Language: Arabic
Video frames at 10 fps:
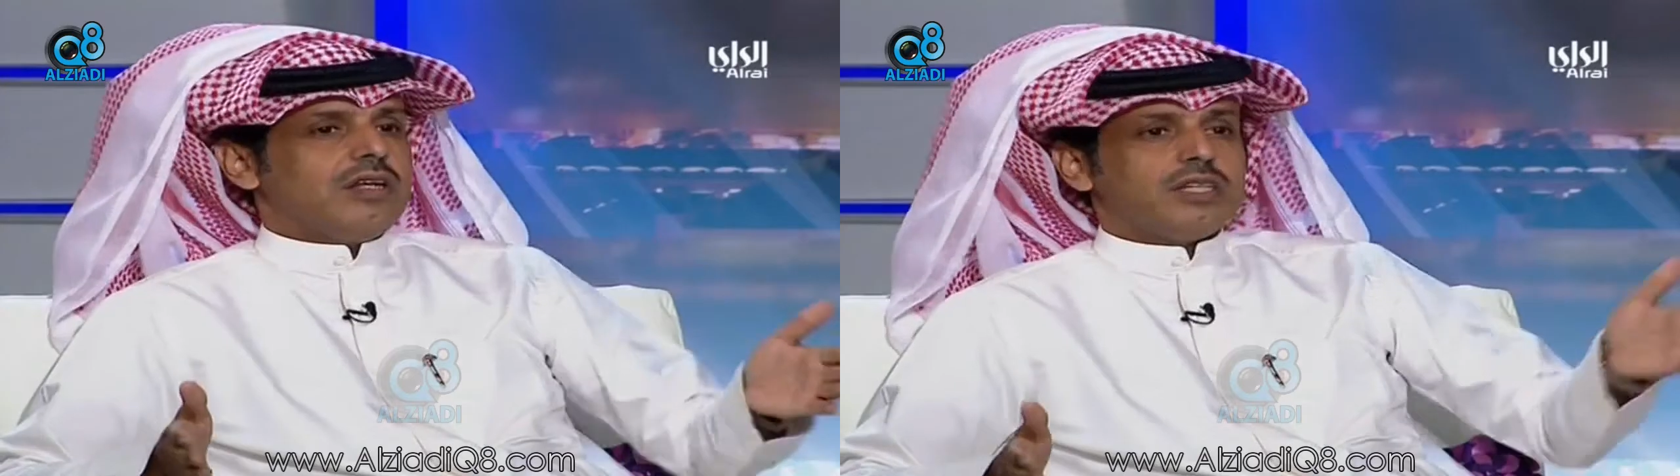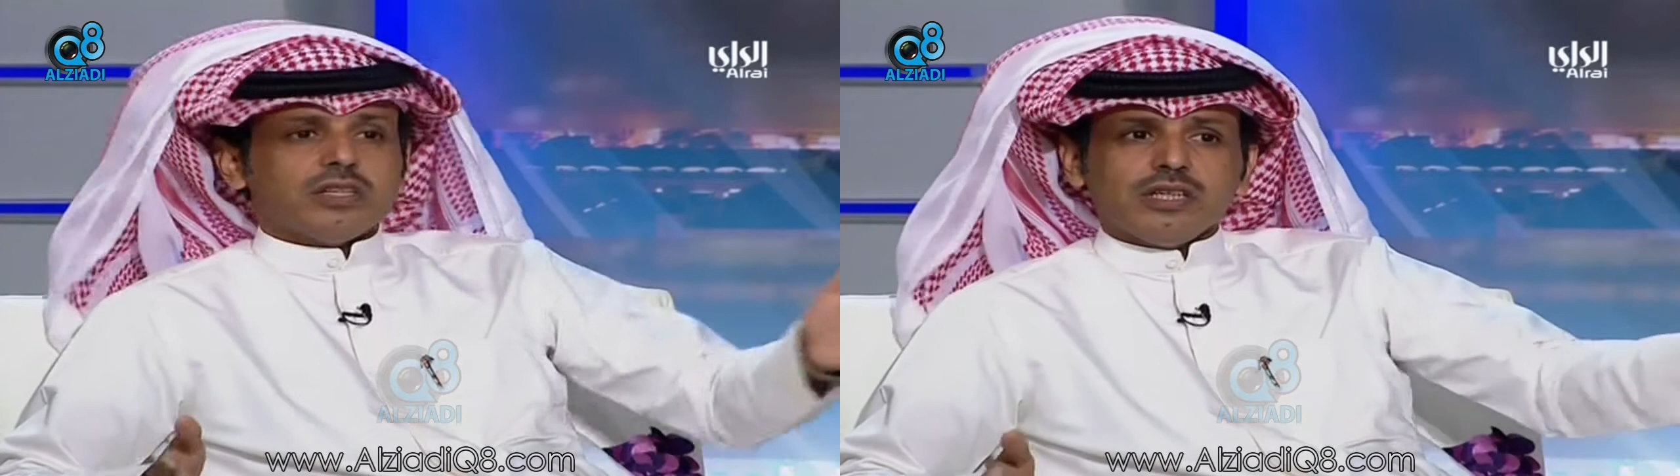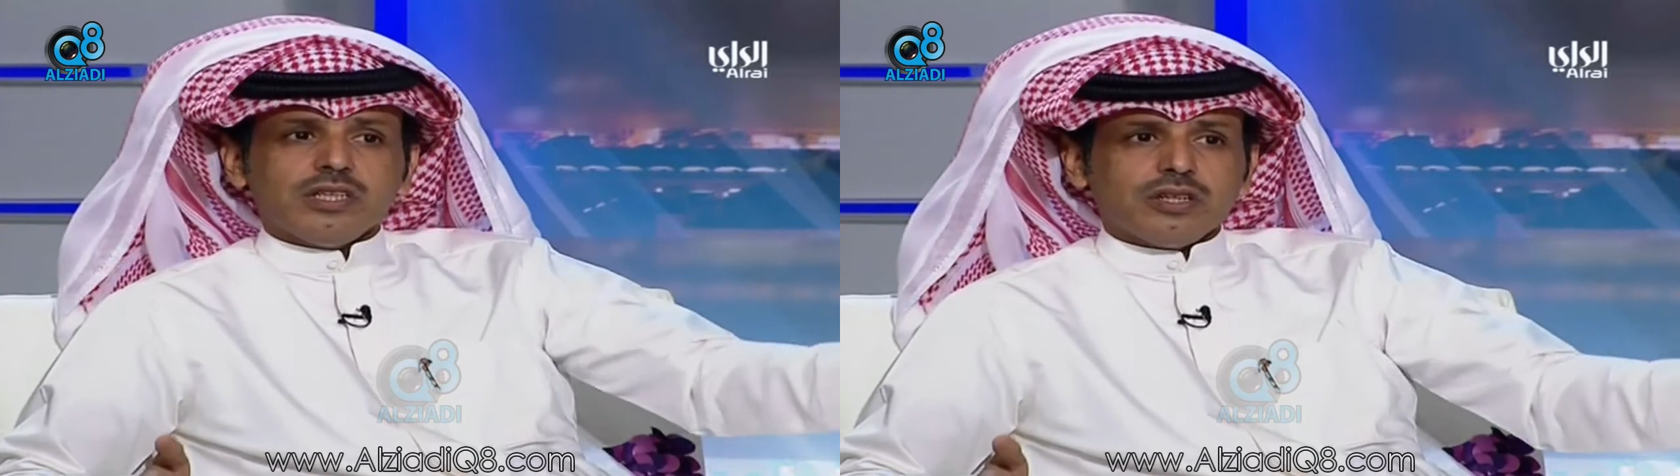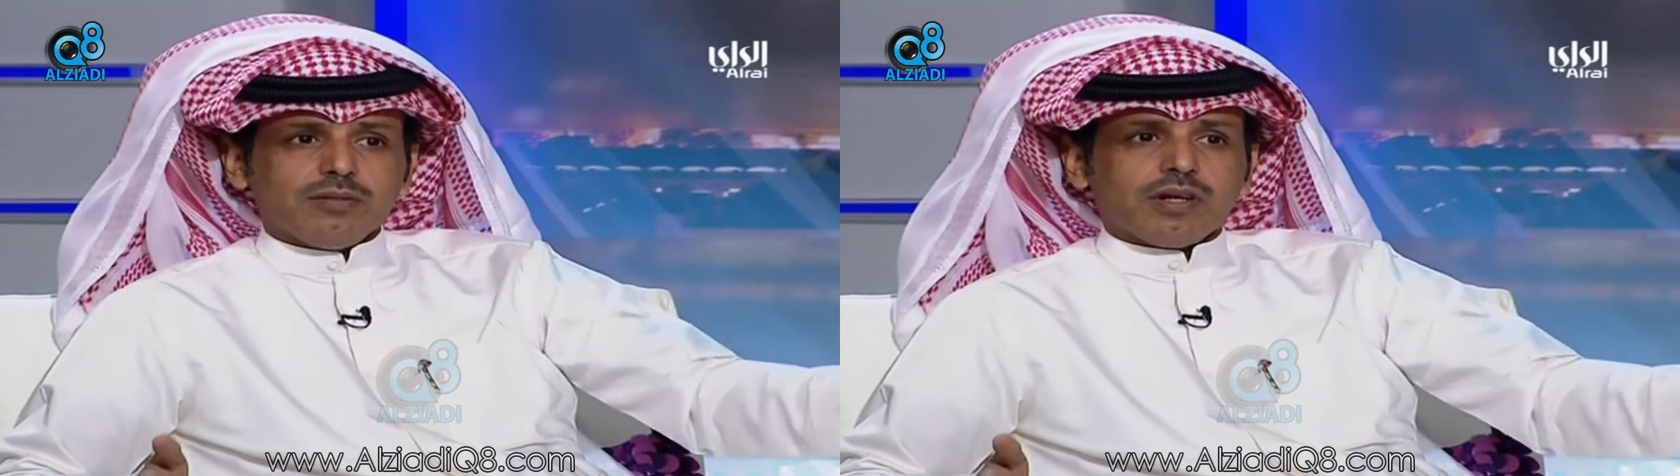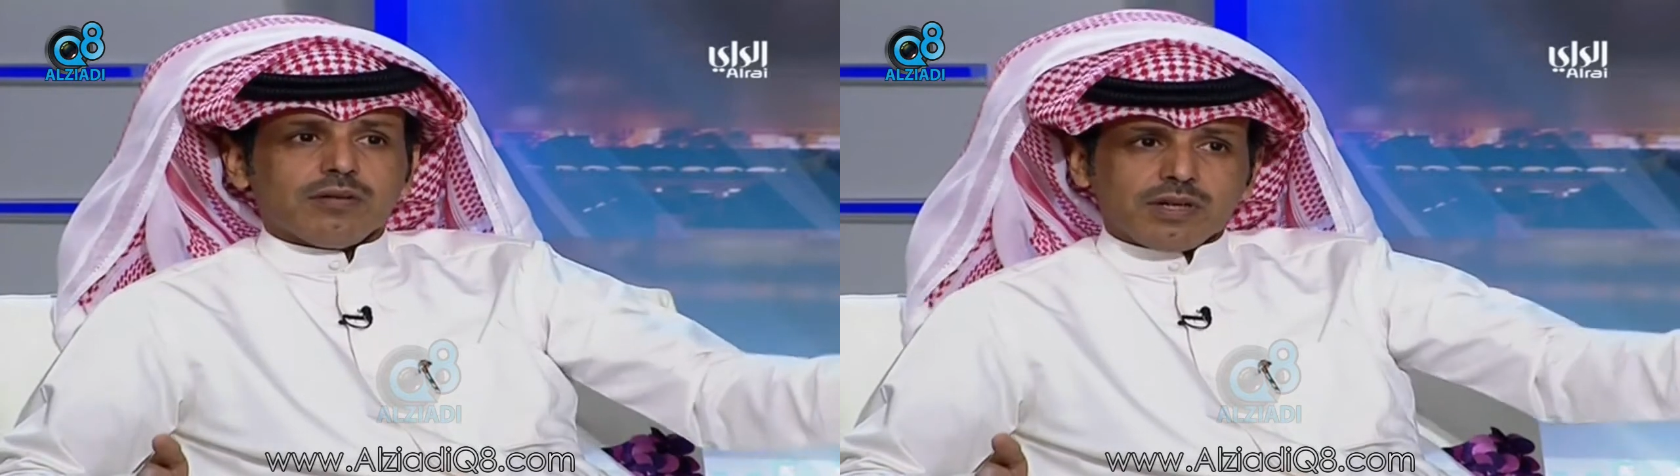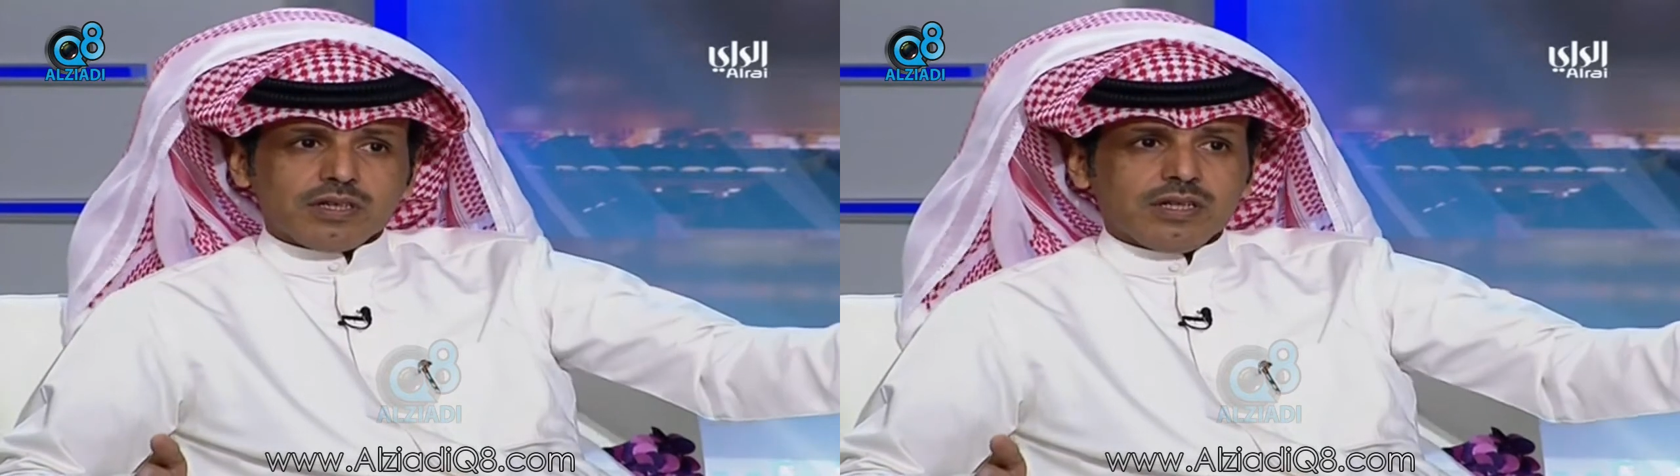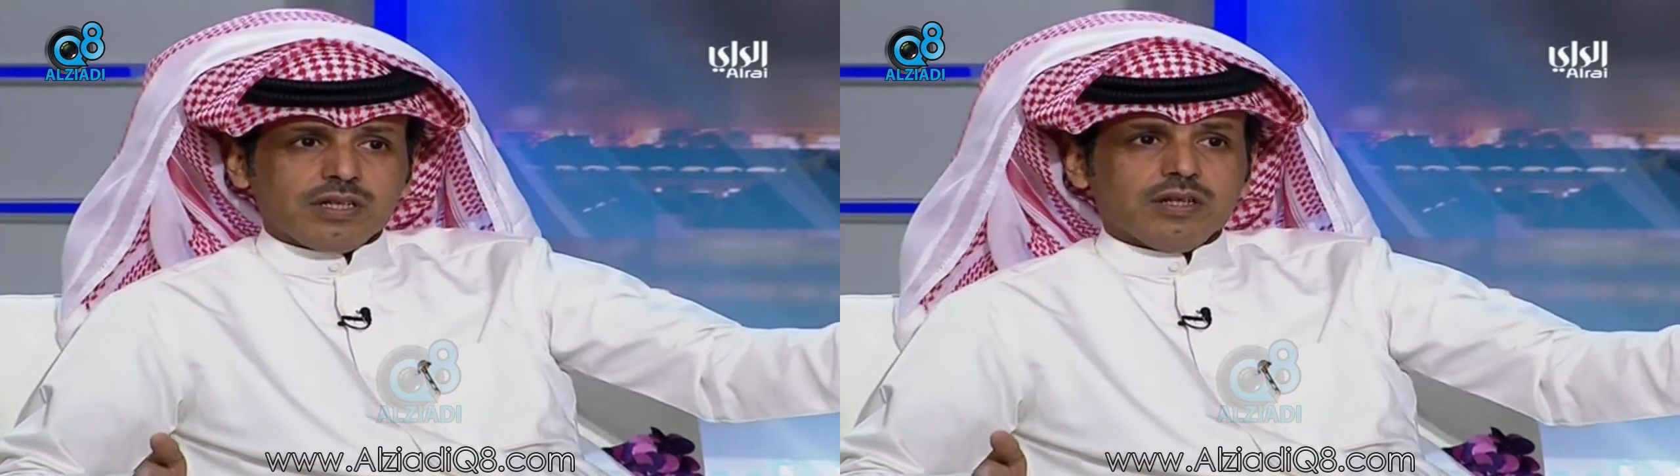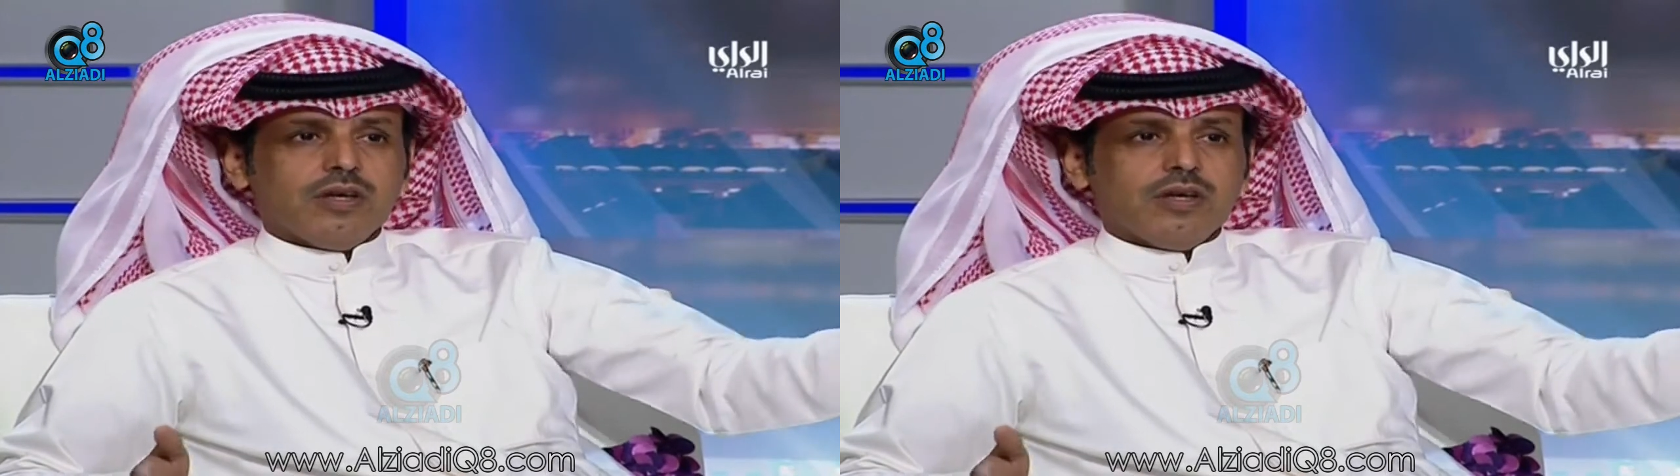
نشر تنشر مره مرتين